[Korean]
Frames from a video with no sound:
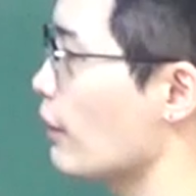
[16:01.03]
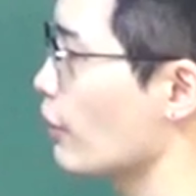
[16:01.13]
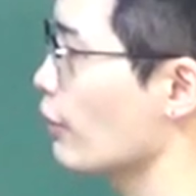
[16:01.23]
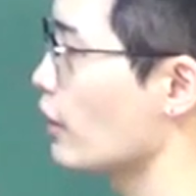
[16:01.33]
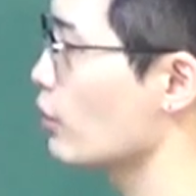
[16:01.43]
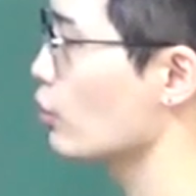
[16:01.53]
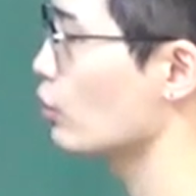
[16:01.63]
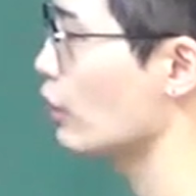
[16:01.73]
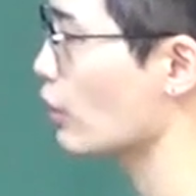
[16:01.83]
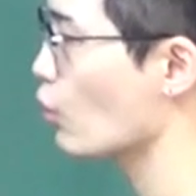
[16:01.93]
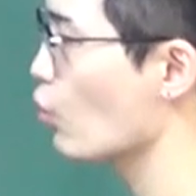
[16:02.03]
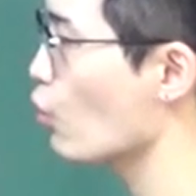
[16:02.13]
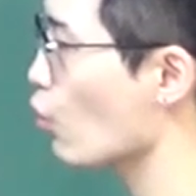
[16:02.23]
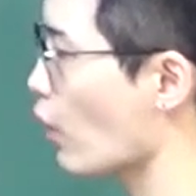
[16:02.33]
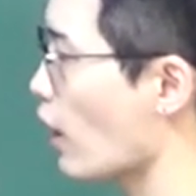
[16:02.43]
발견할 수
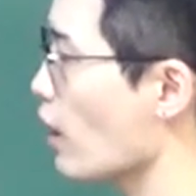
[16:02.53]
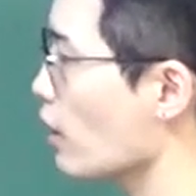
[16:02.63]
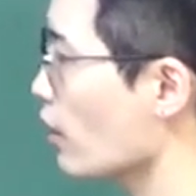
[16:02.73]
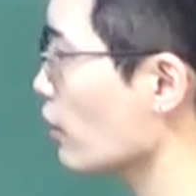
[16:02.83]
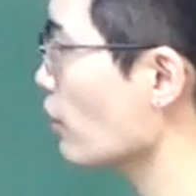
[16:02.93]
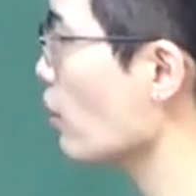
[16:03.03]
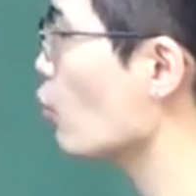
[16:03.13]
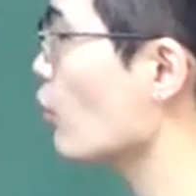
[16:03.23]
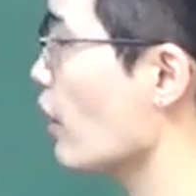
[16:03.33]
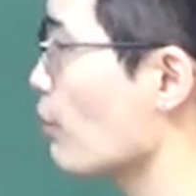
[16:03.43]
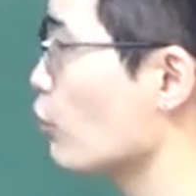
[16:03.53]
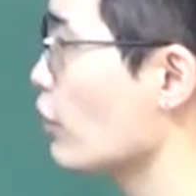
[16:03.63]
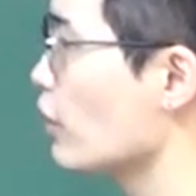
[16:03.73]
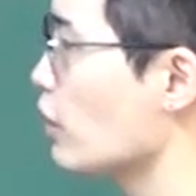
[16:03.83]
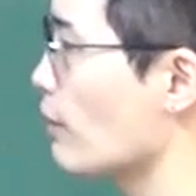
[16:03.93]
있고 과학 카테고리의
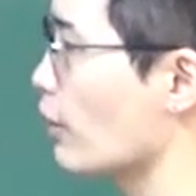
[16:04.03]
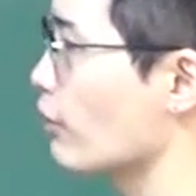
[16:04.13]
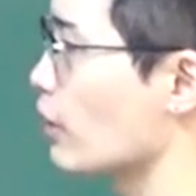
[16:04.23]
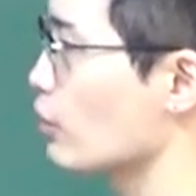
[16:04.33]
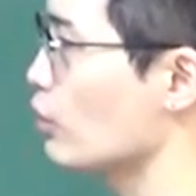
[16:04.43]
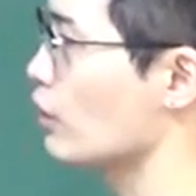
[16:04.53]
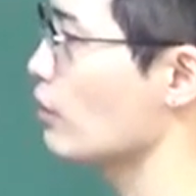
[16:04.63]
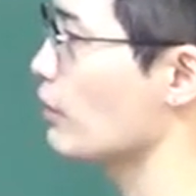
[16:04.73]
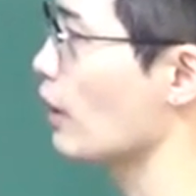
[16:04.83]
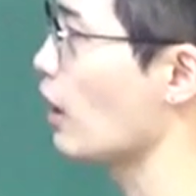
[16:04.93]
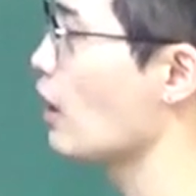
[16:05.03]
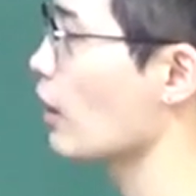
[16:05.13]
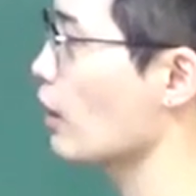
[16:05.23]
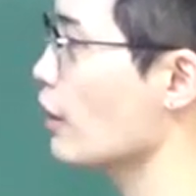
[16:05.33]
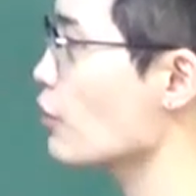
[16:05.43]
뿌리를 발견할 수 있습니다.
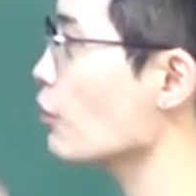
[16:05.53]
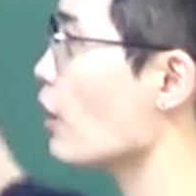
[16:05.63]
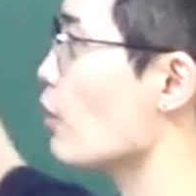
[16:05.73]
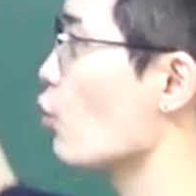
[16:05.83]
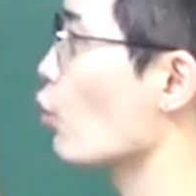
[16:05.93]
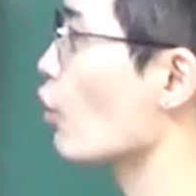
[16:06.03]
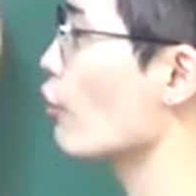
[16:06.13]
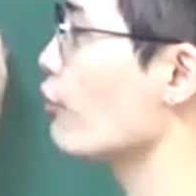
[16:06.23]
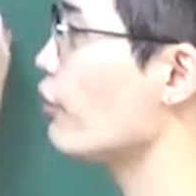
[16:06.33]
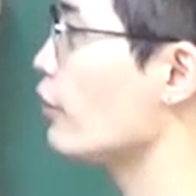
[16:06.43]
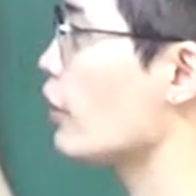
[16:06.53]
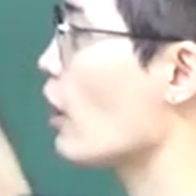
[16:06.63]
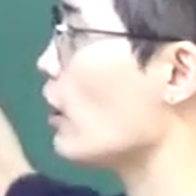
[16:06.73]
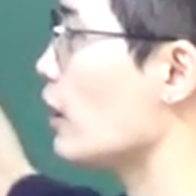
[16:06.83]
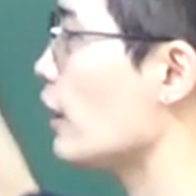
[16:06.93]
그러니까 예전에 이런
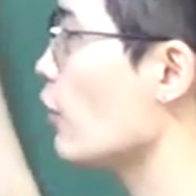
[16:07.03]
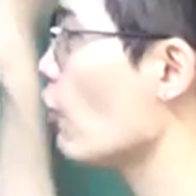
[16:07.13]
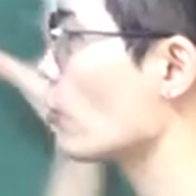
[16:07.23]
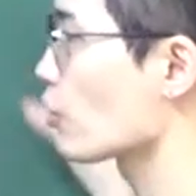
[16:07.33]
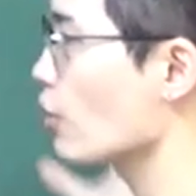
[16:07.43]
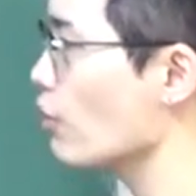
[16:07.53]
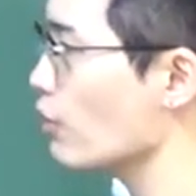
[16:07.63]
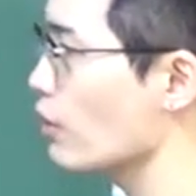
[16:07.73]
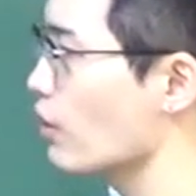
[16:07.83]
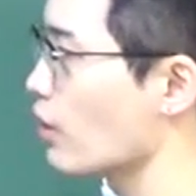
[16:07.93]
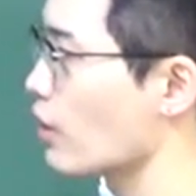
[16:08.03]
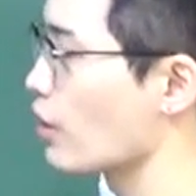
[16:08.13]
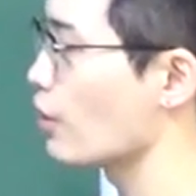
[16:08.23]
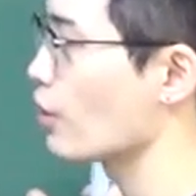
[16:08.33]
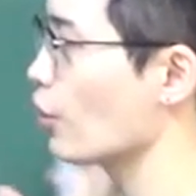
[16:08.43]
게 이어져서
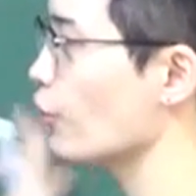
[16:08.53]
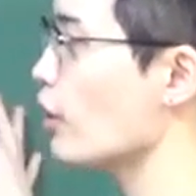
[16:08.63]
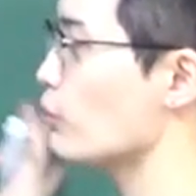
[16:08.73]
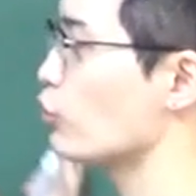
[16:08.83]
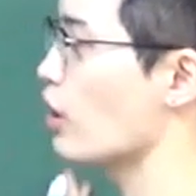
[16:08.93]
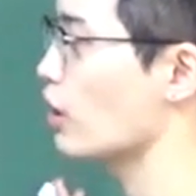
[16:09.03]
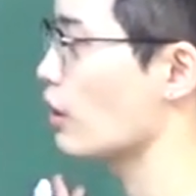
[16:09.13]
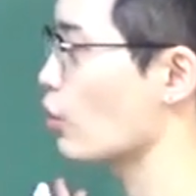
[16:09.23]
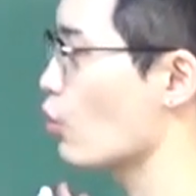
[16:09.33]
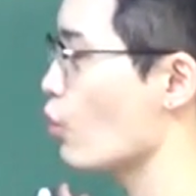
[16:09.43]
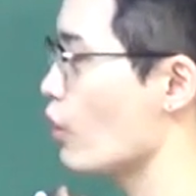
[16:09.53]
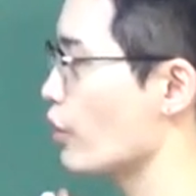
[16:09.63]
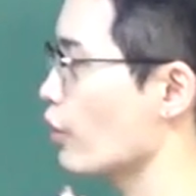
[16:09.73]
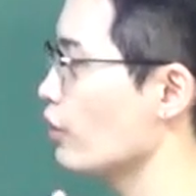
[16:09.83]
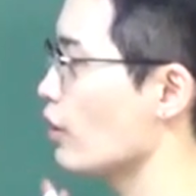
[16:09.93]
현대 문화가 됐고
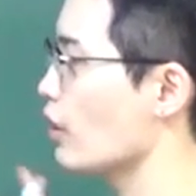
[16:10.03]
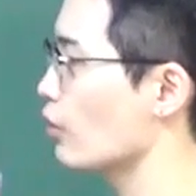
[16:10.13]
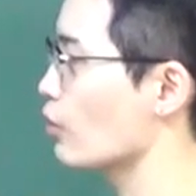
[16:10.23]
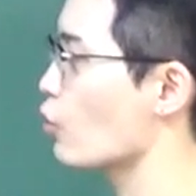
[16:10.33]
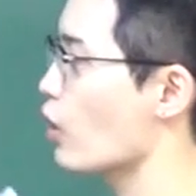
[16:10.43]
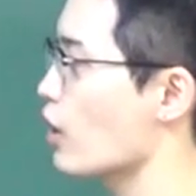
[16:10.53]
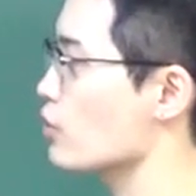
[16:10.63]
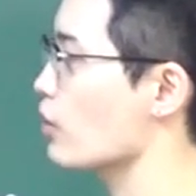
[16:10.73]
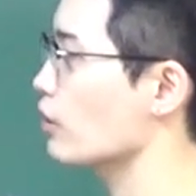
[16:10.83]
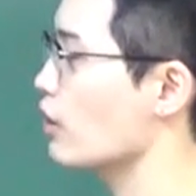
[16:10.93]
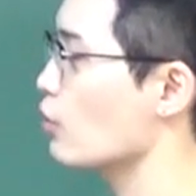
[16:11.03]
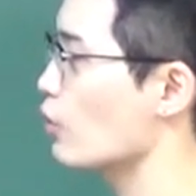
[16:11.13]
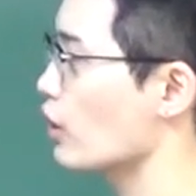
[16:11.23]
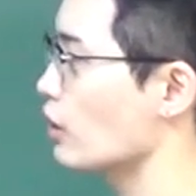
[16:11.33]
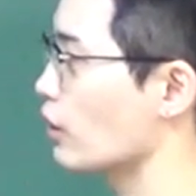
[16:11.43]
현대의 어떤 과학적
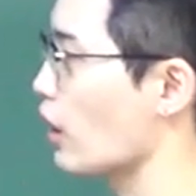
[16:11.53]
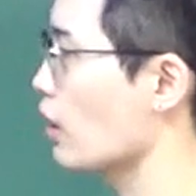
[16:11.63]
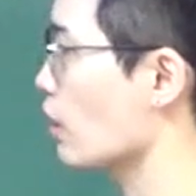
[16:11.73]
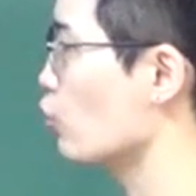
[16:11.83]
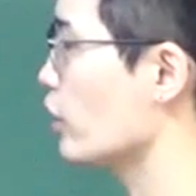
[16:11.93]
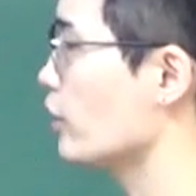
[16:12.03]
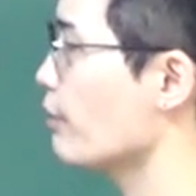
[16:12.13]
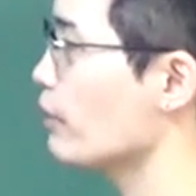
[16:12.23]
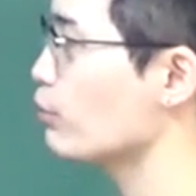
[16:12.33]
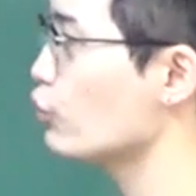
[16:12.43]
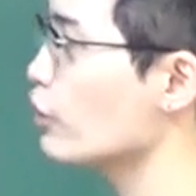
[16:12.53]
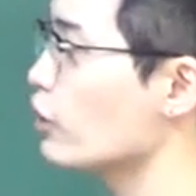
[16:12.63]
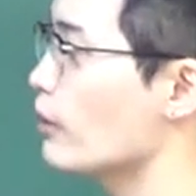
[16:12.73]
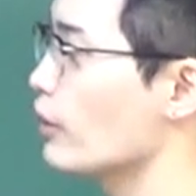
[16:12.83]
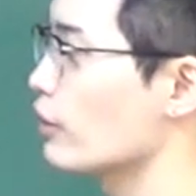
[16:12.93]
카테고리가 됐다 그러니까 우리는
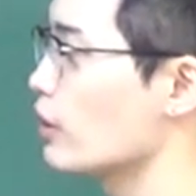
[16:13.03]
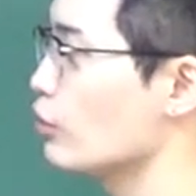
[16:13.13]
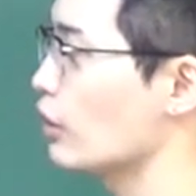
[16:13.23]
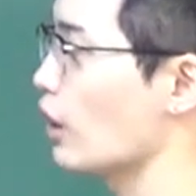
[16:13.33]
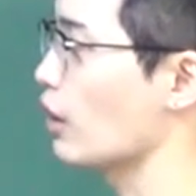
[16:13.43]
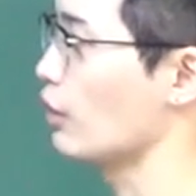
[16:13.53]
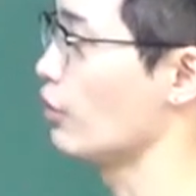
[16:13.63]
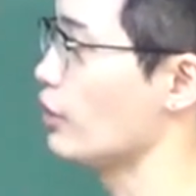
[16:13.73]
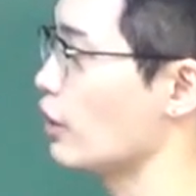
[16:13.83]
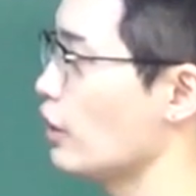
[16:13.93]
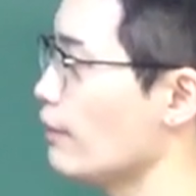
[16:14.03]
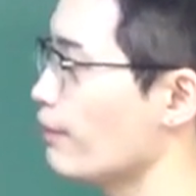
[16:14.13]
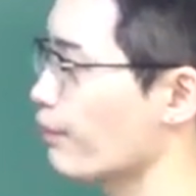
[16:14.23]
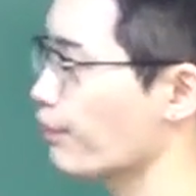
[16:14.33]
뿌리를 발견할 수 있다 이런 얘기